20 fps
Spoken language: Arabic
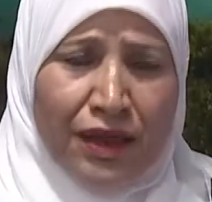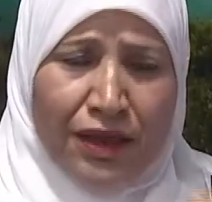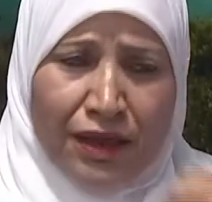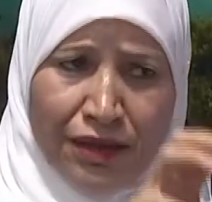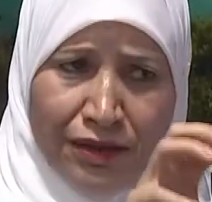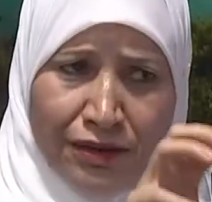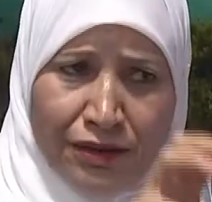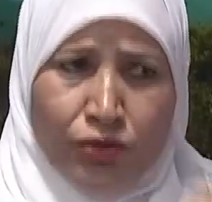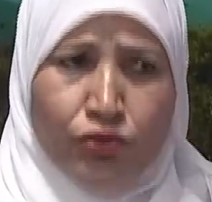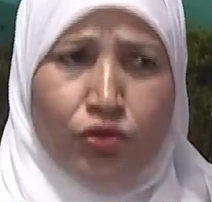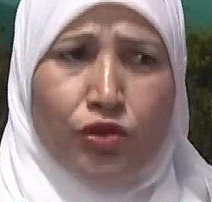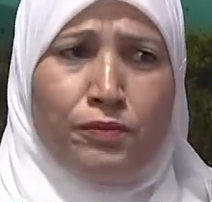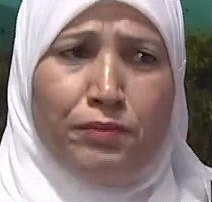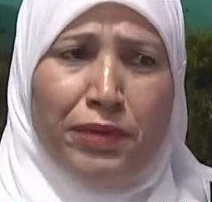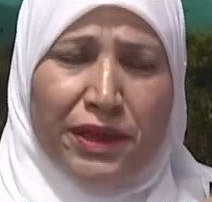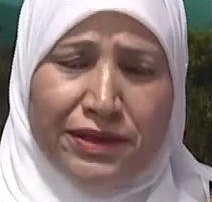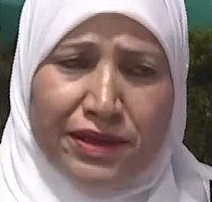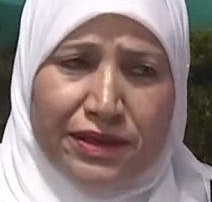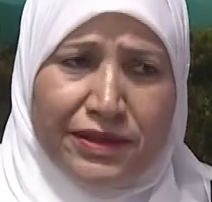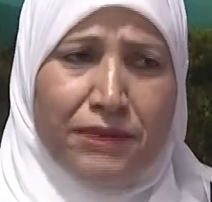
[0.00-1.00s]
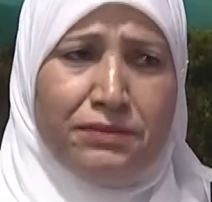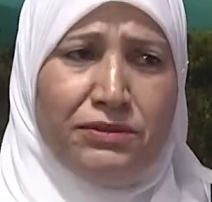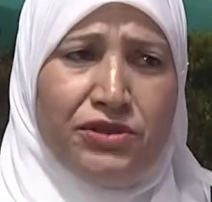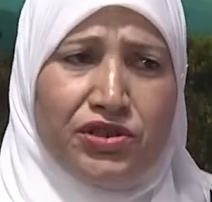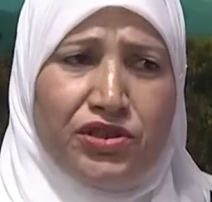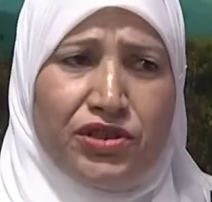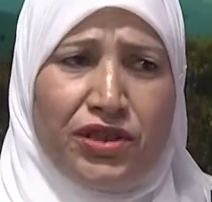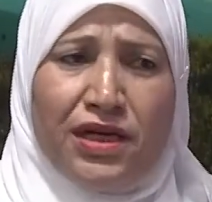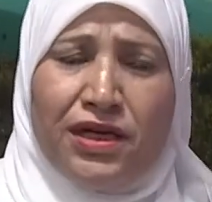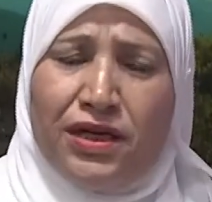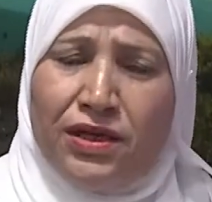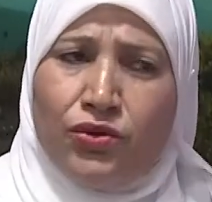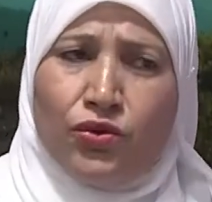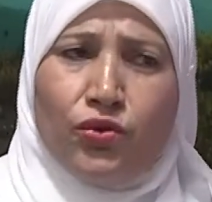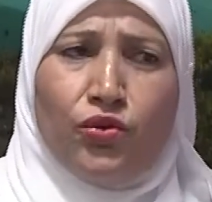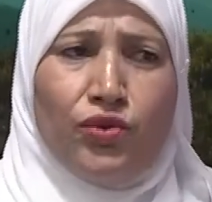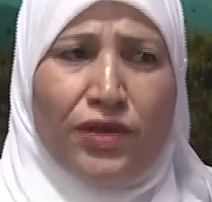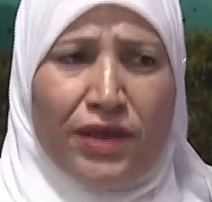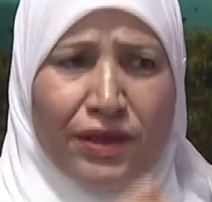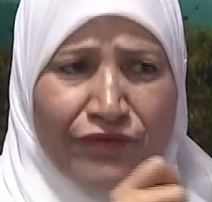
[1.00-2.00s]
الجروبات اللي تم انشائها انه
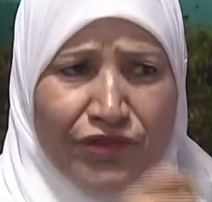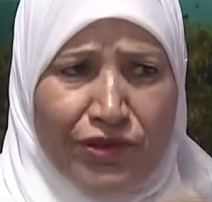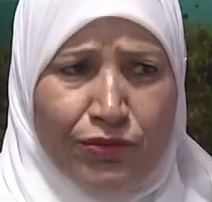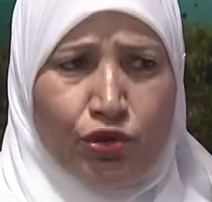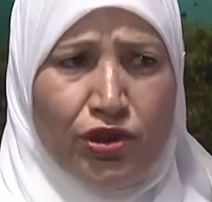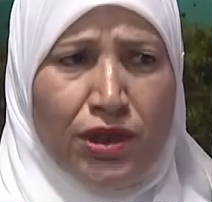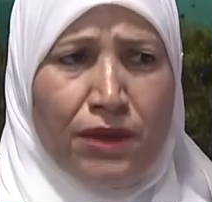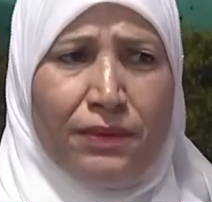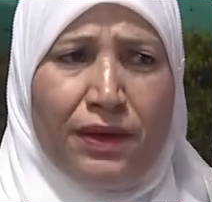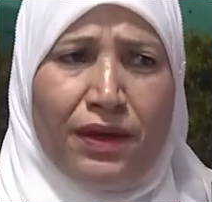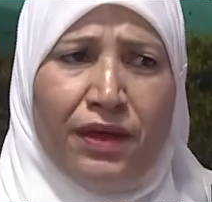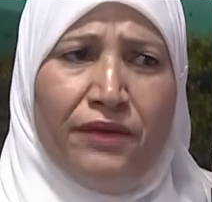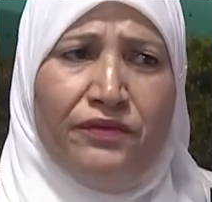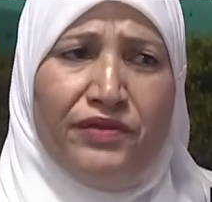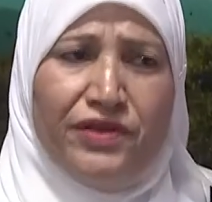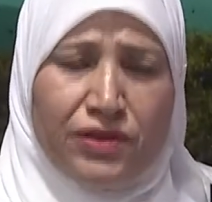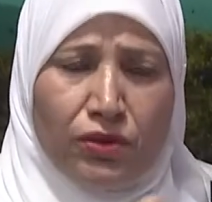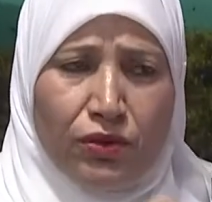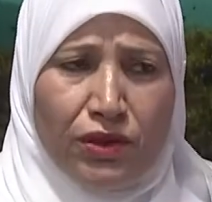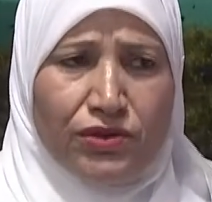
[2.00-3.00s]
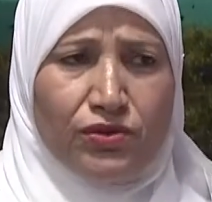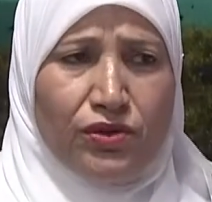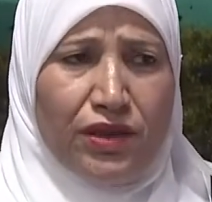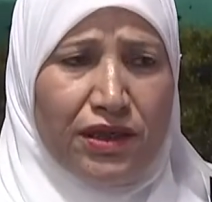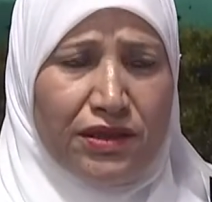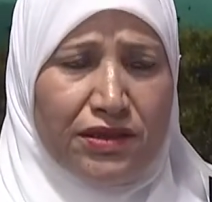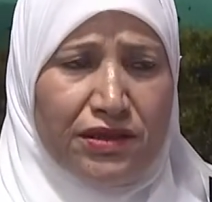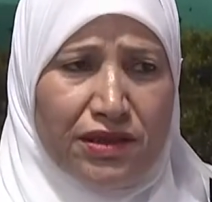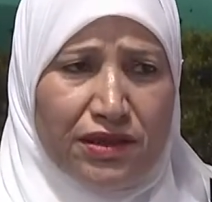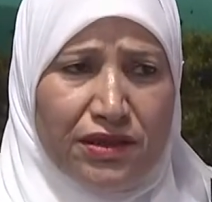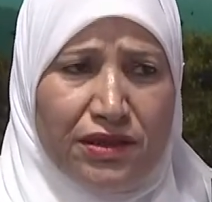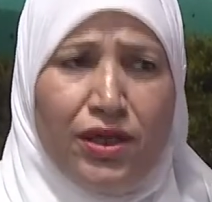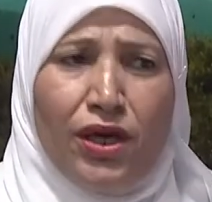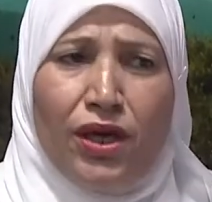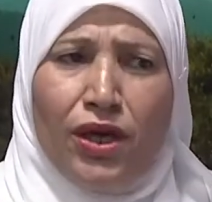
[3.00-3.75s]
نكون في متابعه في تواصل حقيقي